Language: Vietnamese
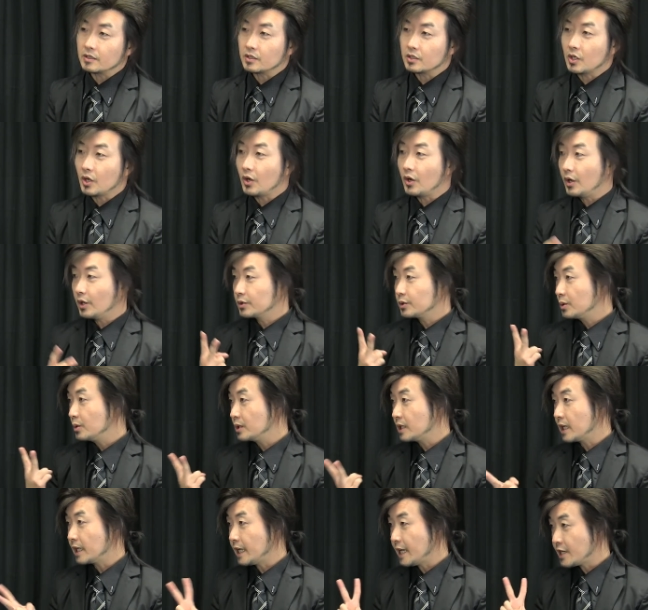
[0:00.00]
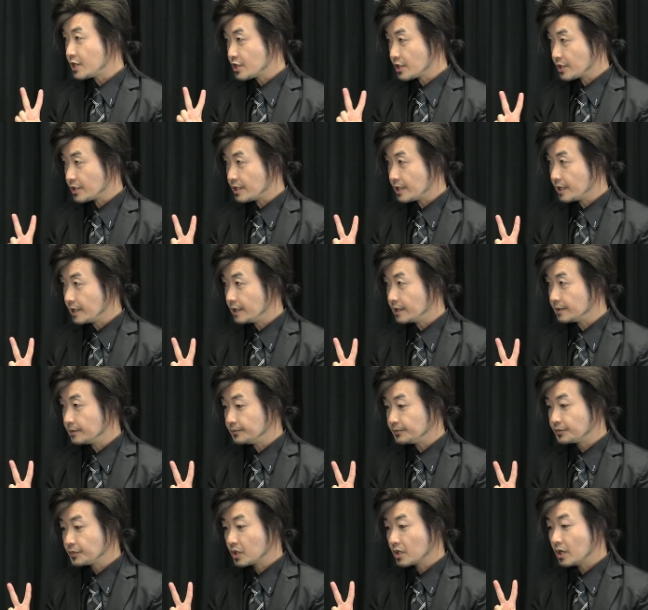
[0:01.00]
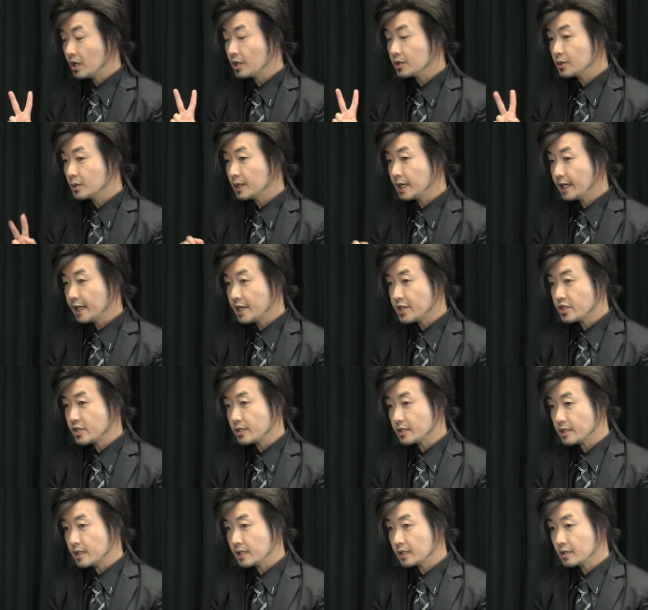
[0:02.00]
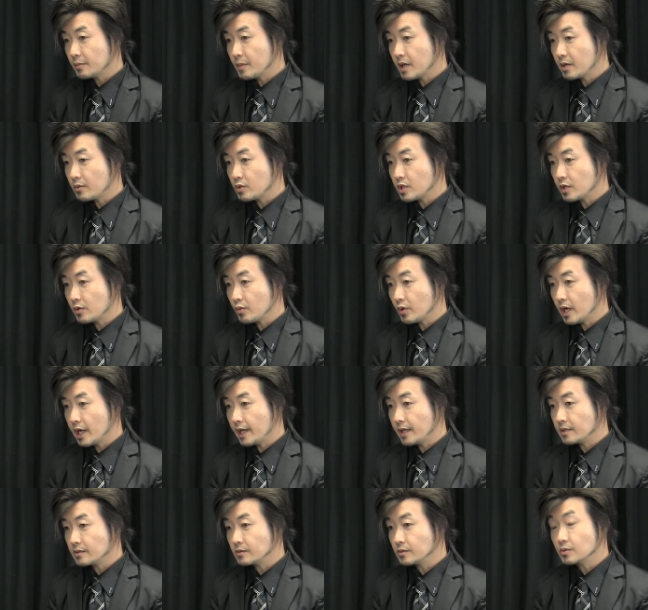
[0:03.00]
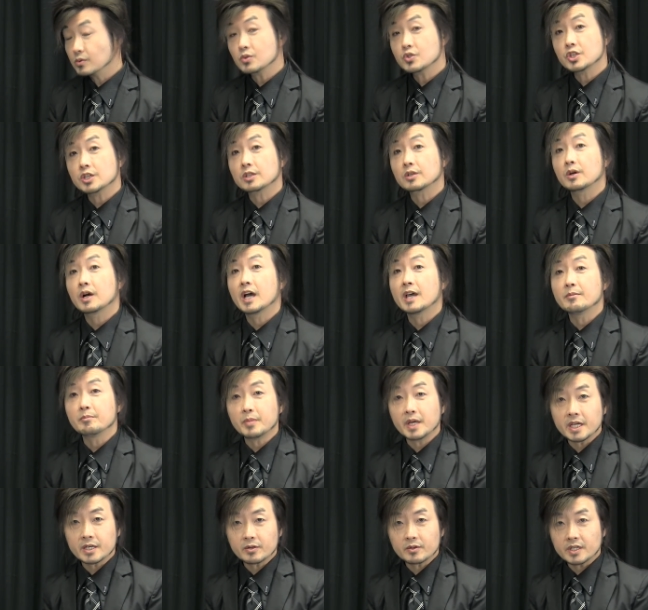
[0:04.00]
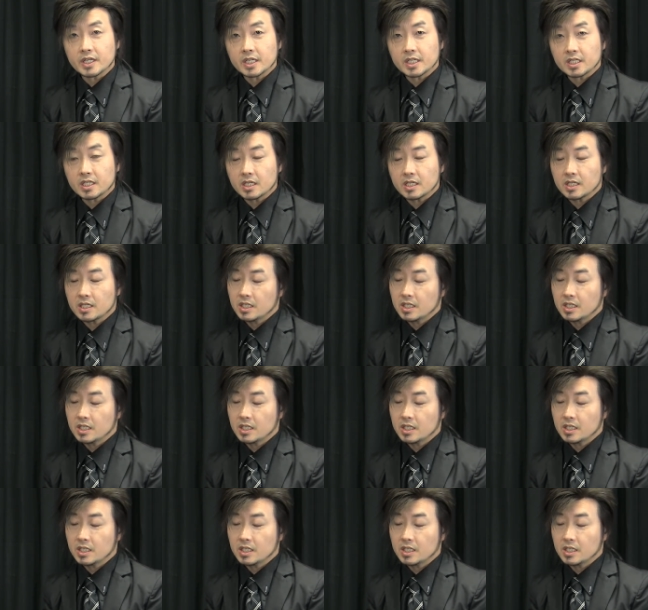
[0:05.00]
tỏ auto nan e chẳng chẳng nè auto nan e chẳng chẳng từ mà uli của hai của cụ chỉ tỏ hai bé rồi này thì